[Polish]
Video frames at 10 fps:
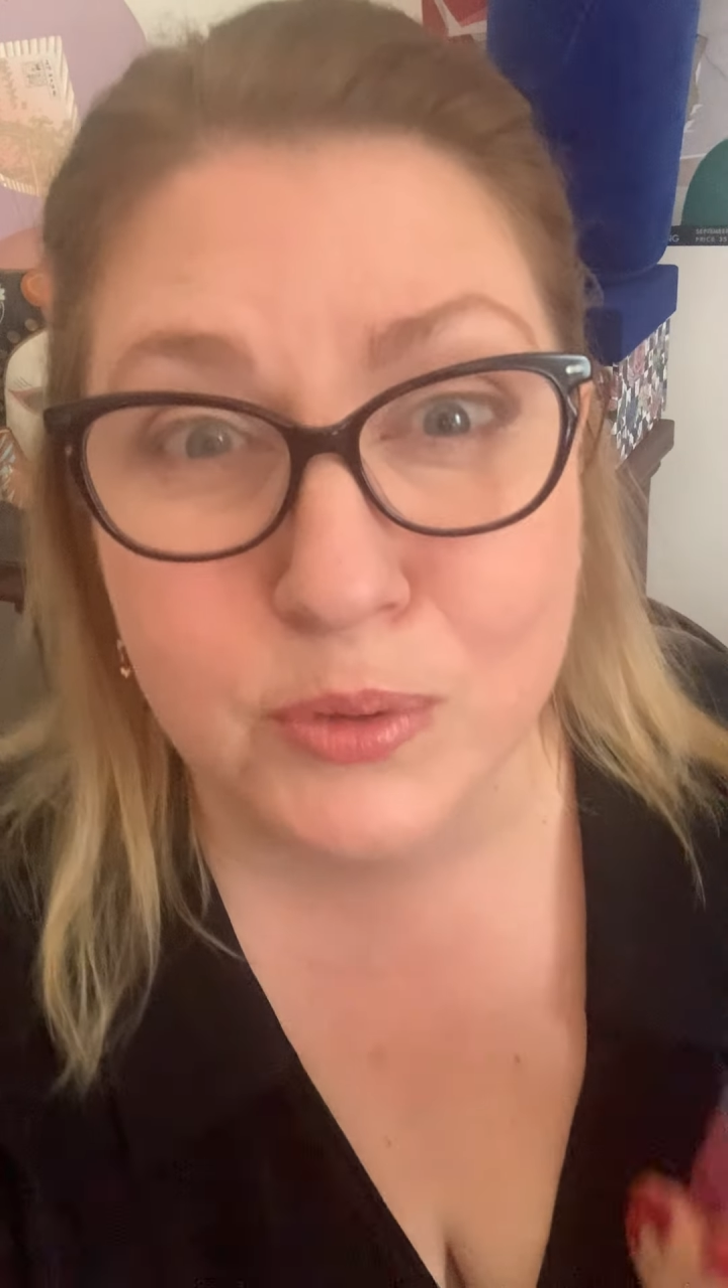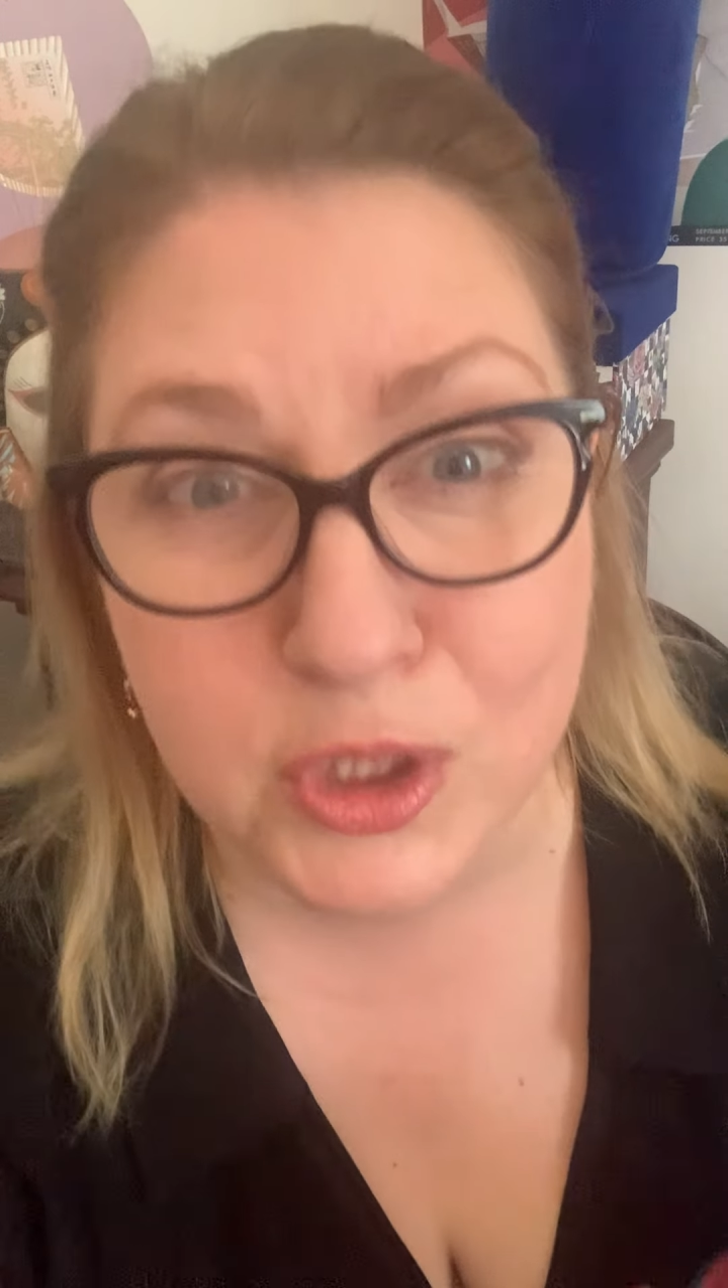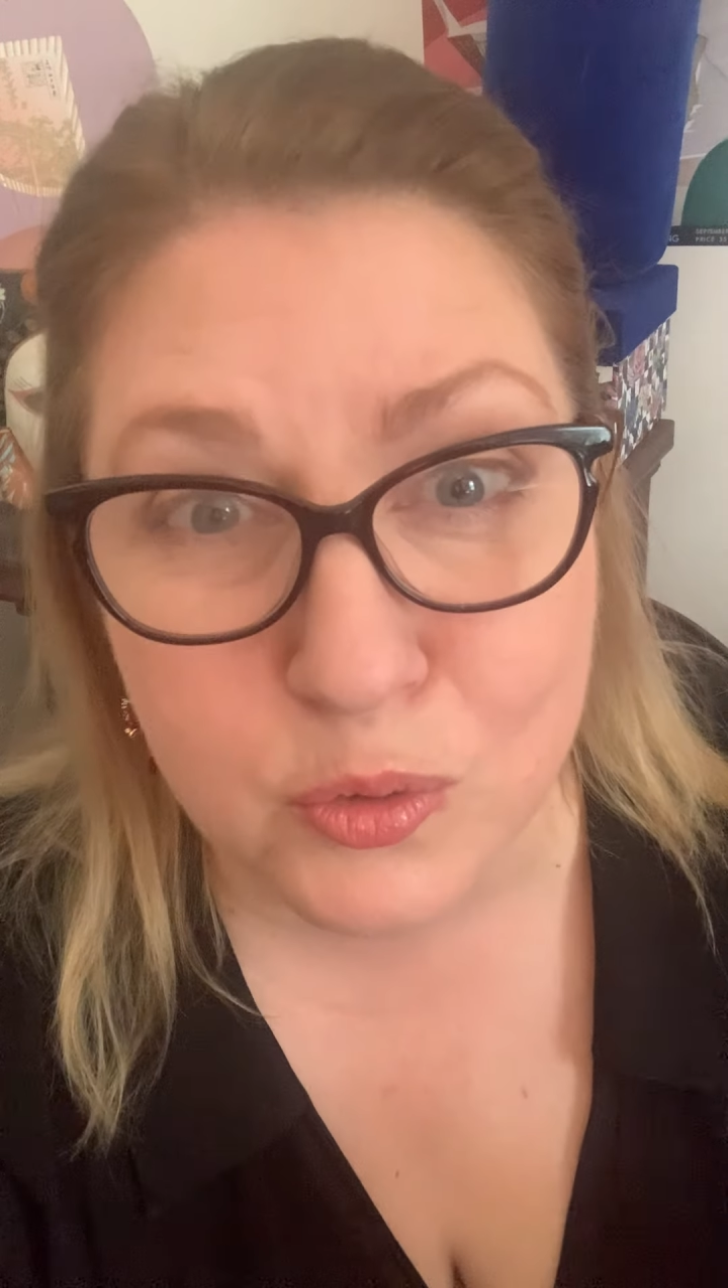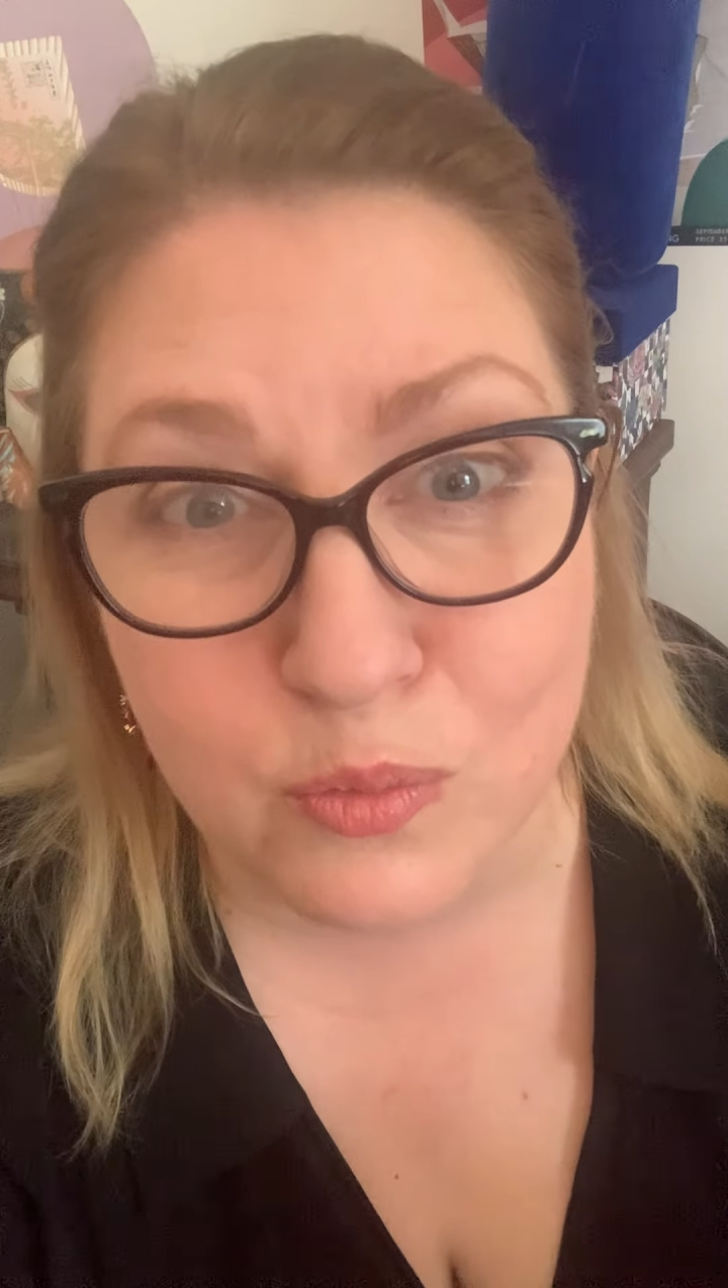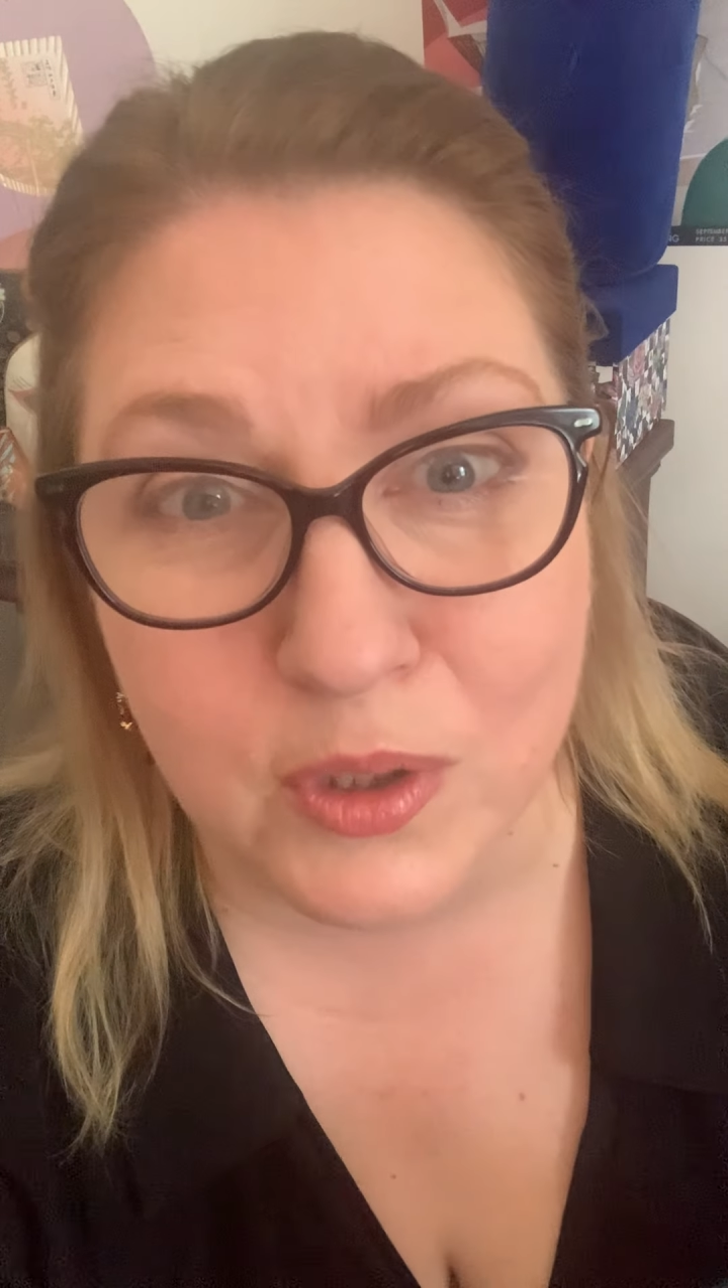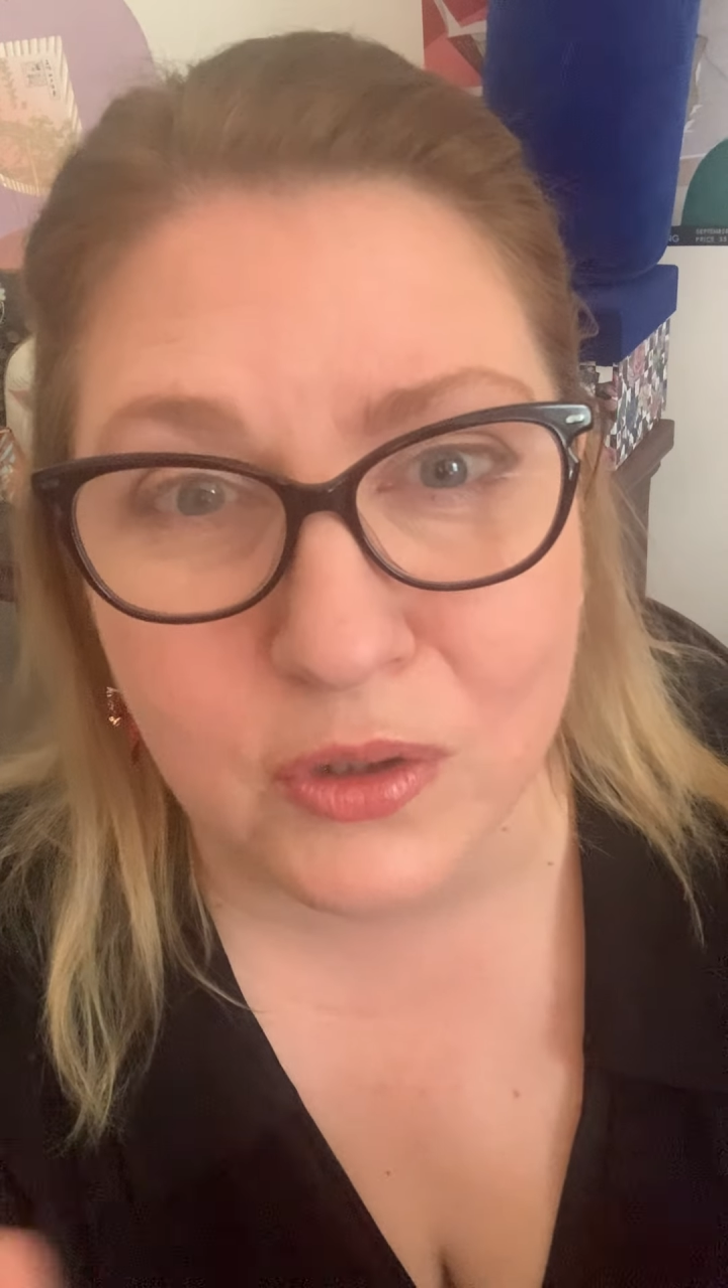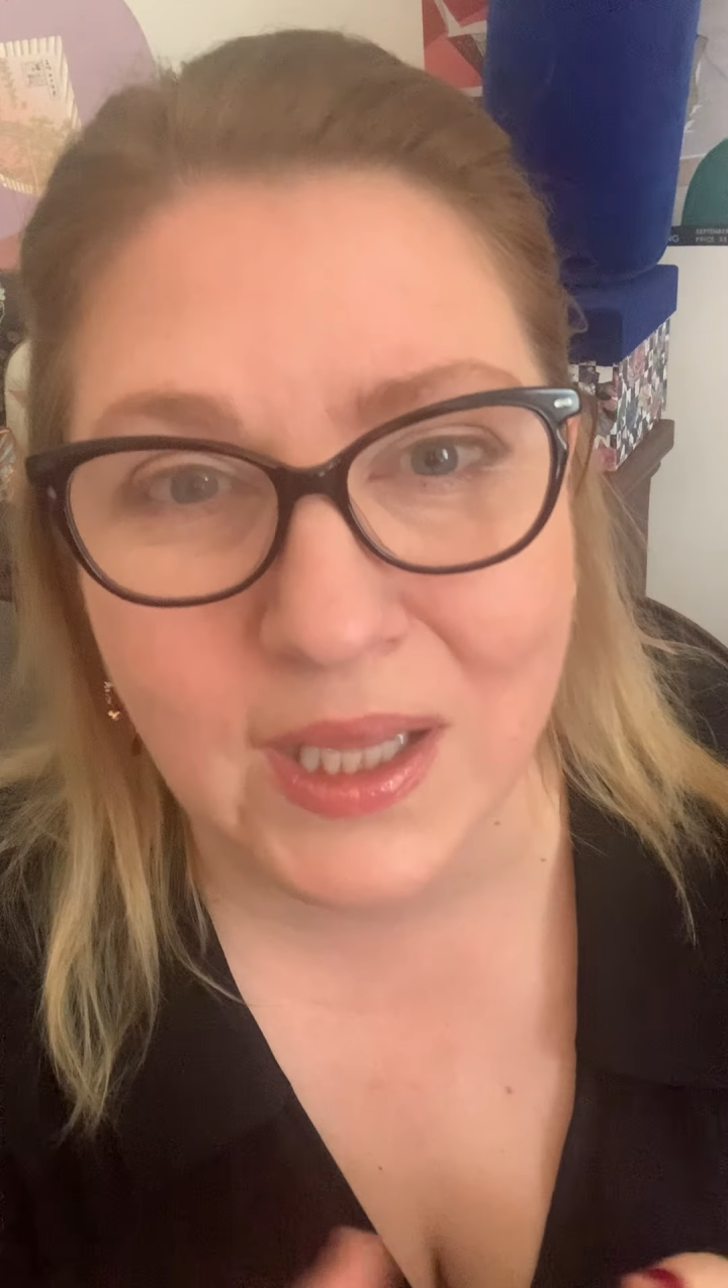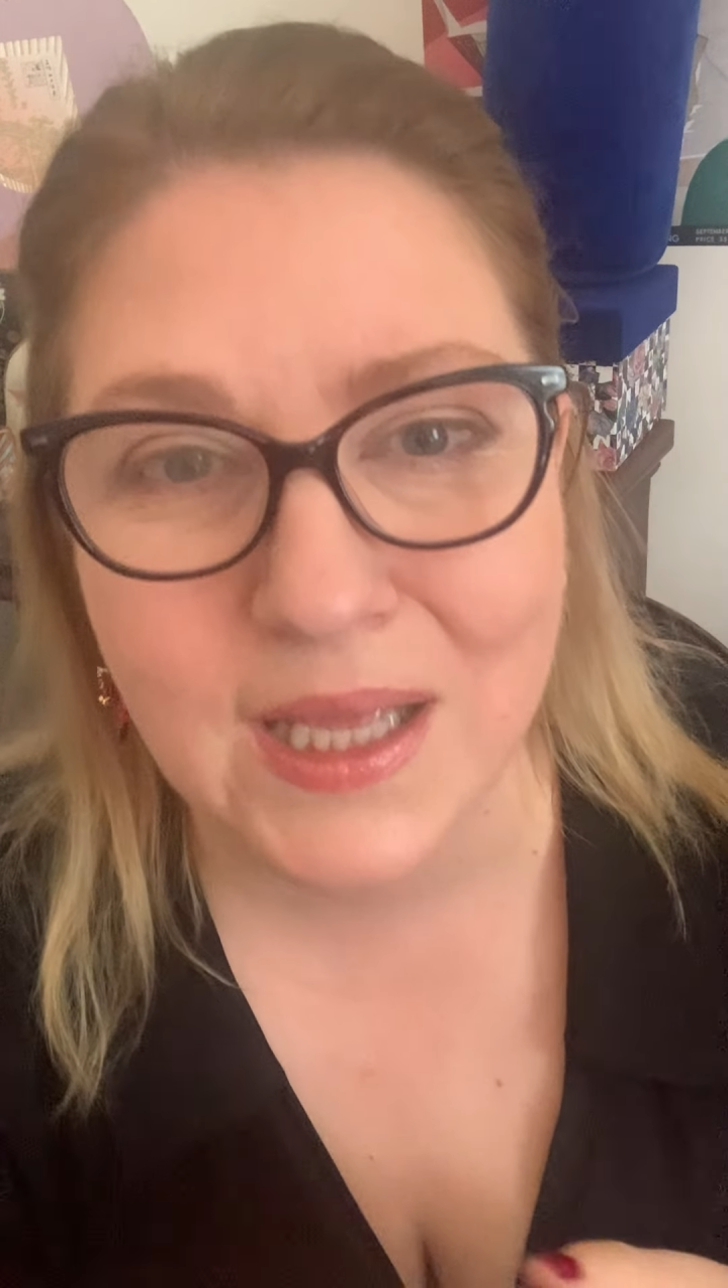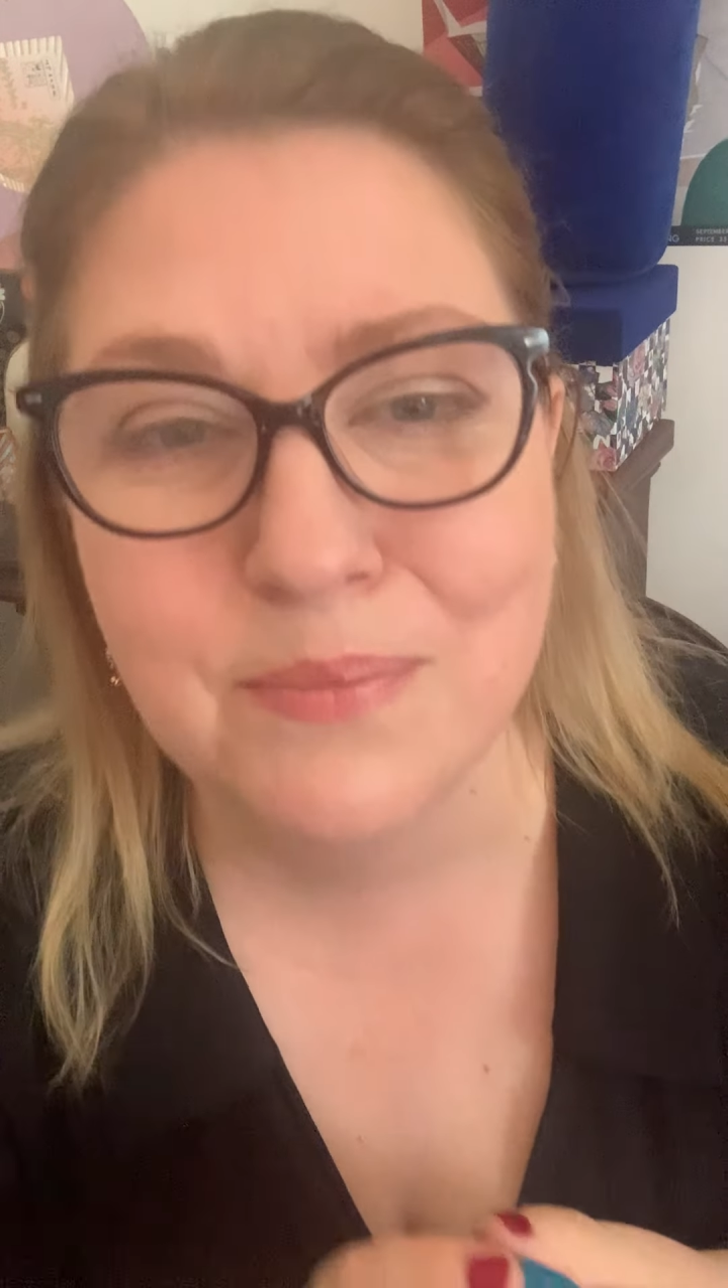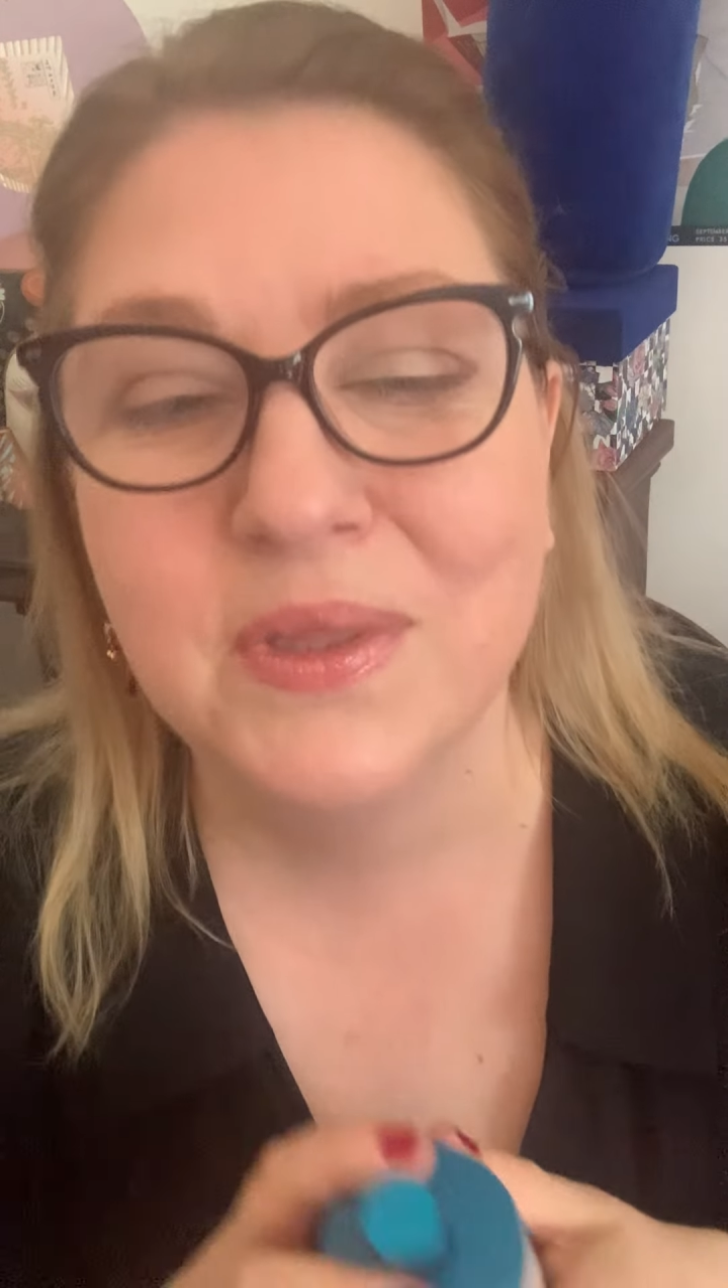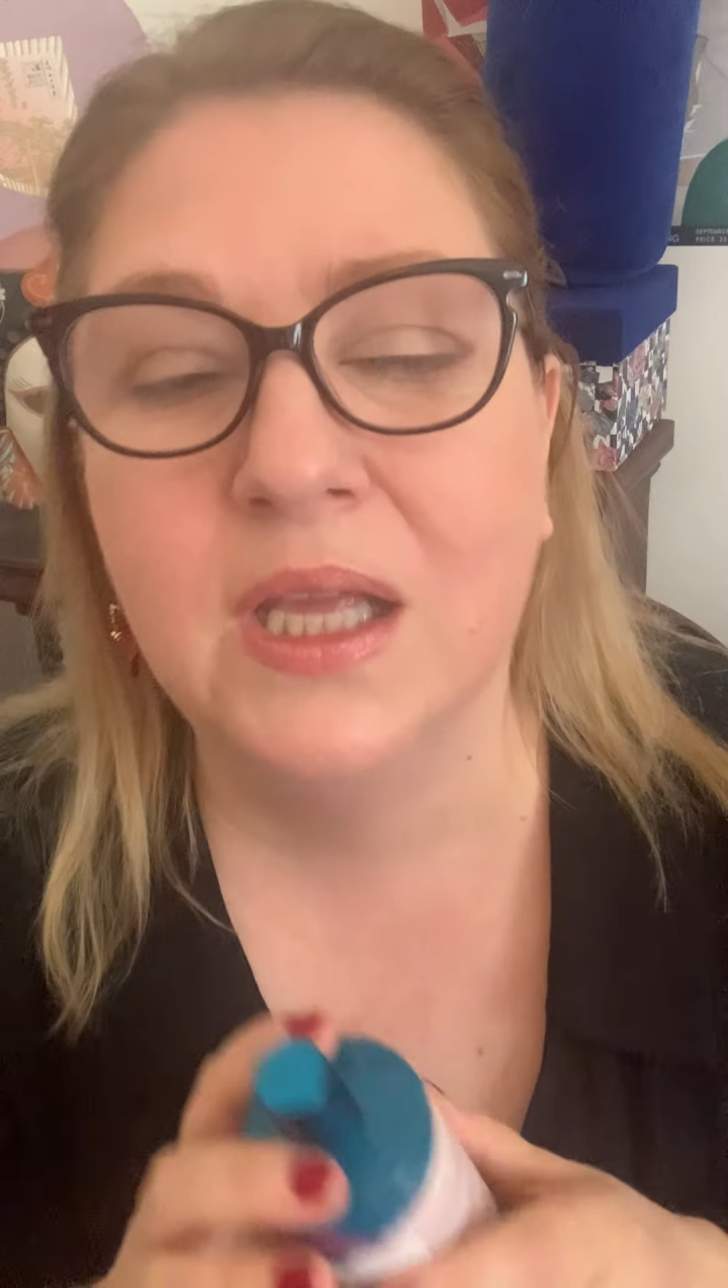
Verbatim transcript: przytłumione.